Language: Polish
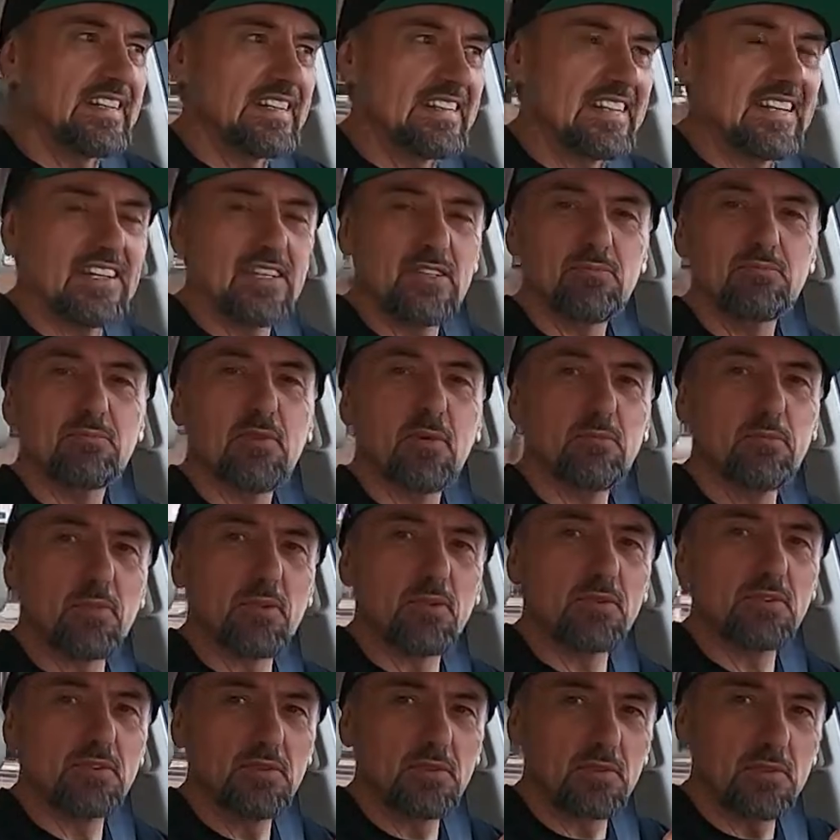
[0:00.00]
je po
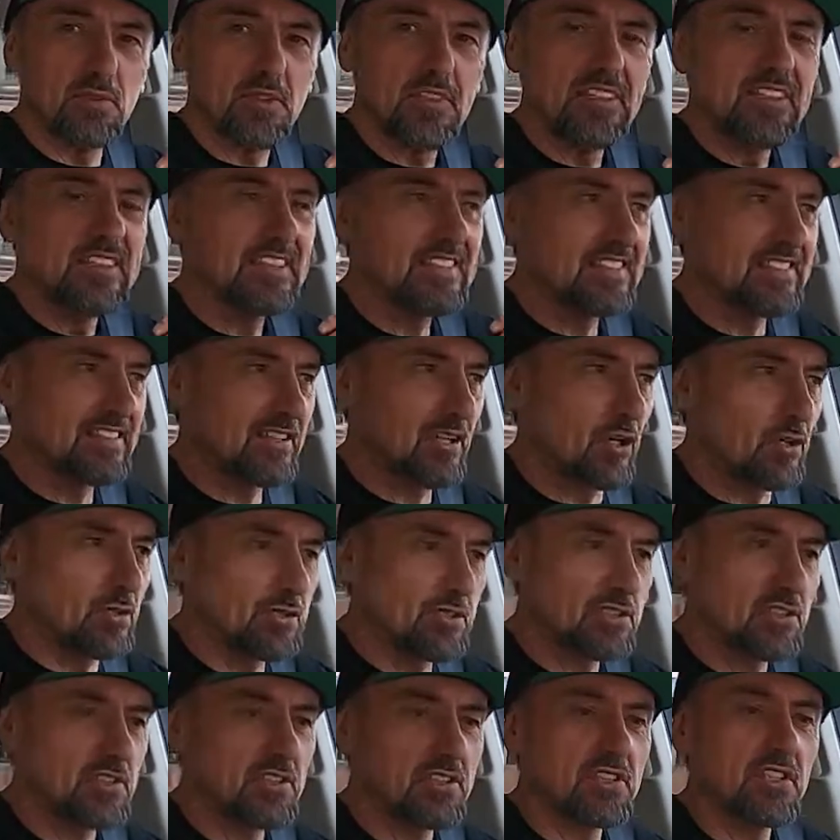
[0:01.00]
prostu
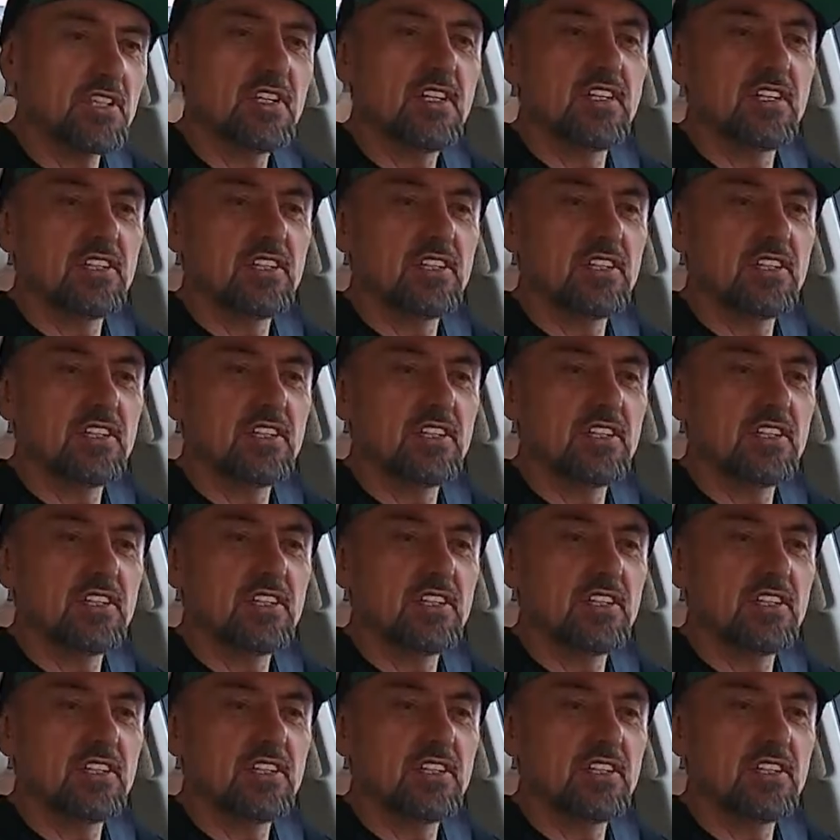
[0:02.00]
skończyć,